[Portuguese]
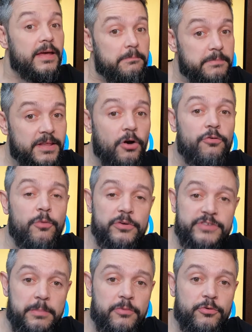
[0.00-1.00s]
Então eu vou
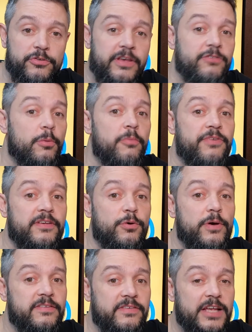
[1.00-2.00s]
mostrar para vocês como fazer o
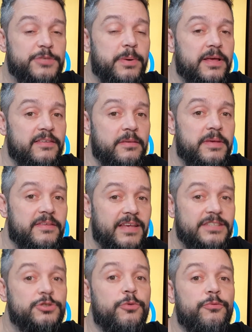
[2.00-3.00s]
reset para que essa
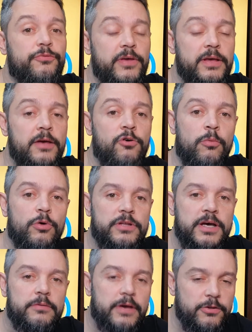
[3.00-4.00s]
mensagem não fique
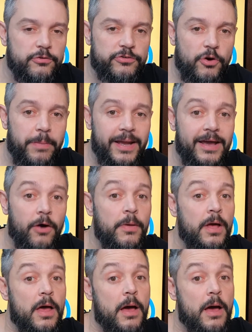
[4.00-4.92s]
incomodando aí no seu painel.